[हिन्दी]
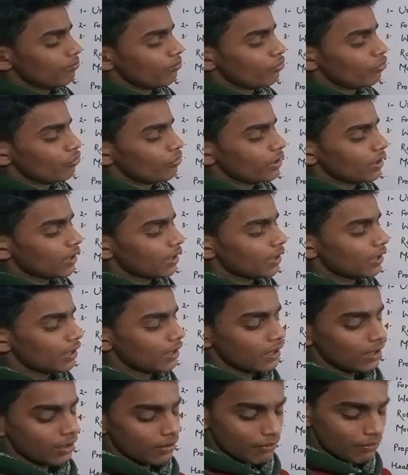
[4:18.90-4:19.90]
मूविंग है
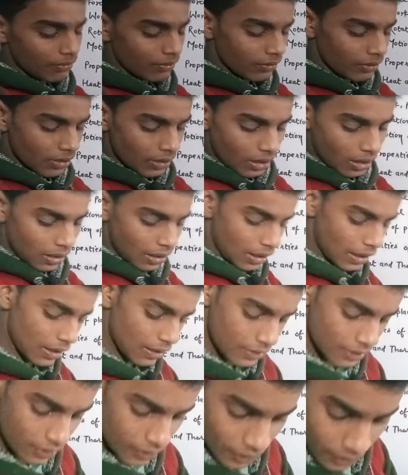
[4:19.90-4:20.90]
है
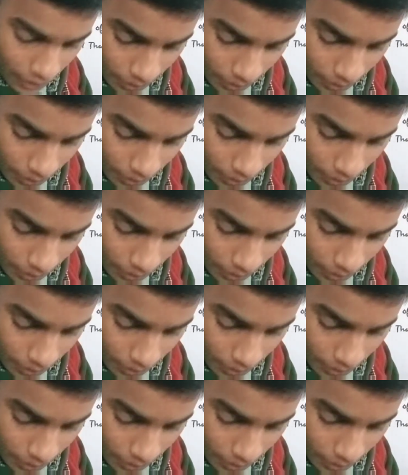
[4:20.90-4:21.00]
ये